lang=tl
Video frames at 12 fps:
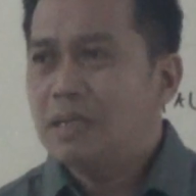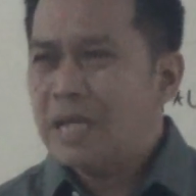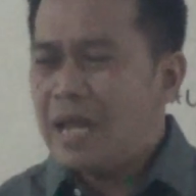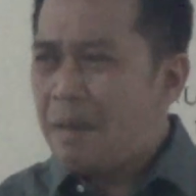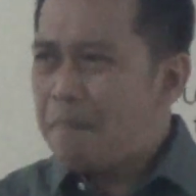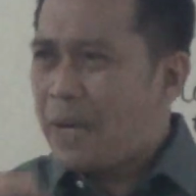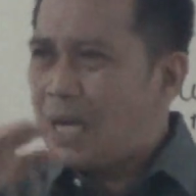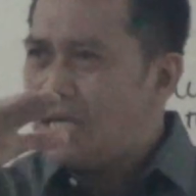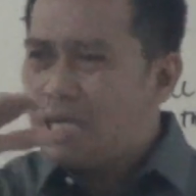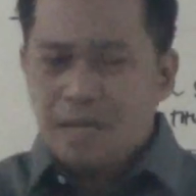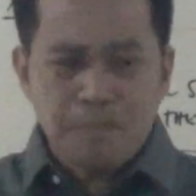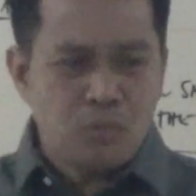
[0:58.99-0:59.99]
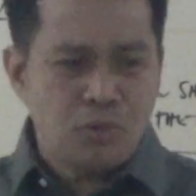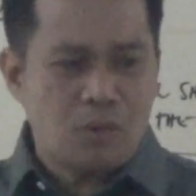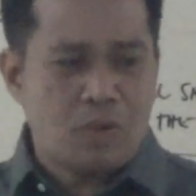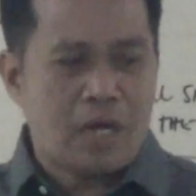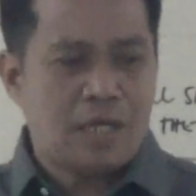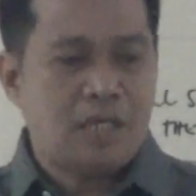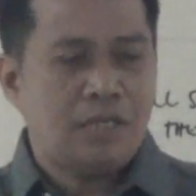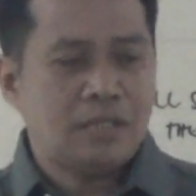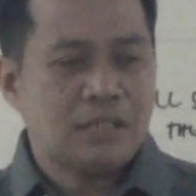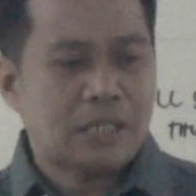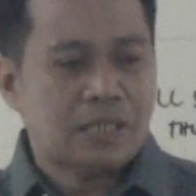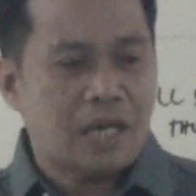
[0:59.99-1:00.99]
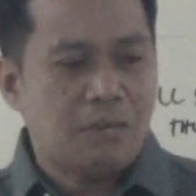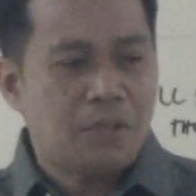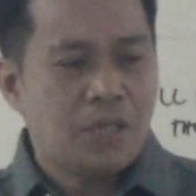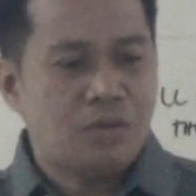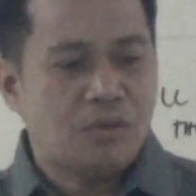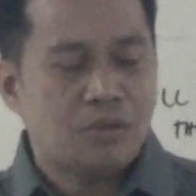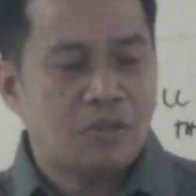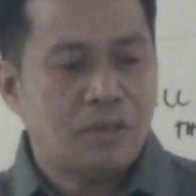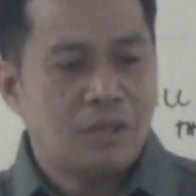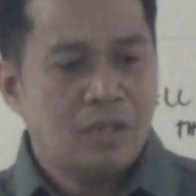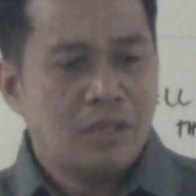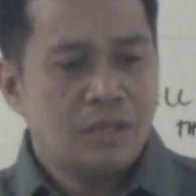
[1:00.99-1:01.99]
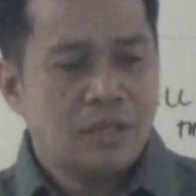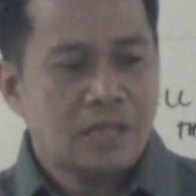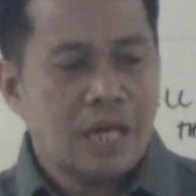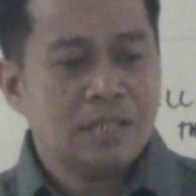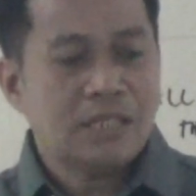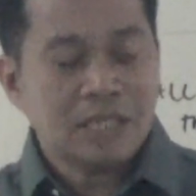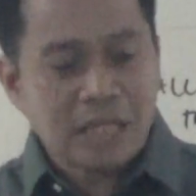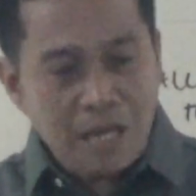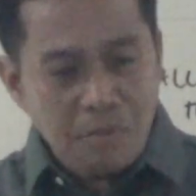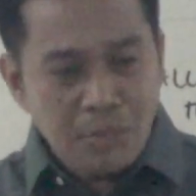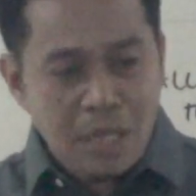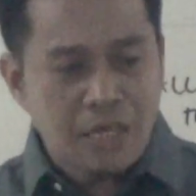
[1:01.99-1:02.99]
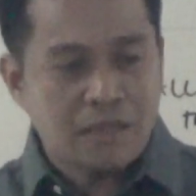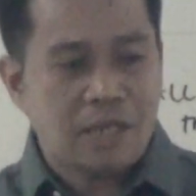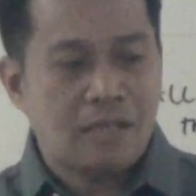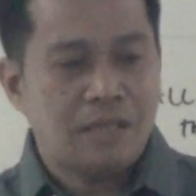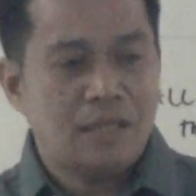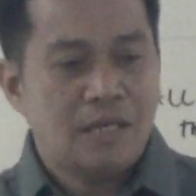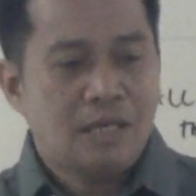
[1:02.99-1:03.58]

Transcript: na napakahirap unawain sa time na yon, ah, sa time natin,